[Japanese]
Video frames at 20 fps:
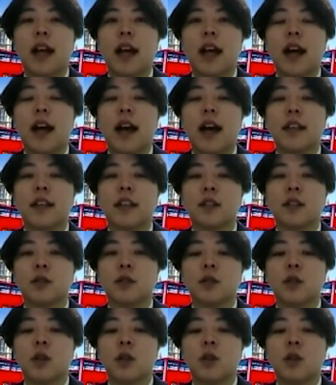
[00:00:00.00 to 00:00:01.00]
IELTS
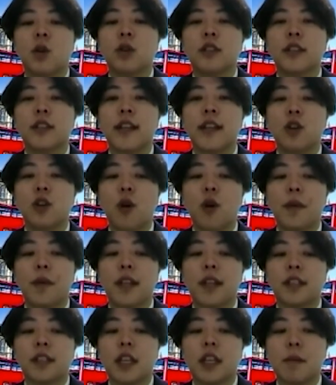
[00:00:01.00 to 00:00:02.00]
6.5 を目指し
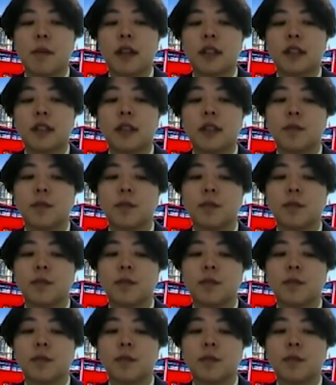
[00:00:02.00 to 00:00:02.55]
ています。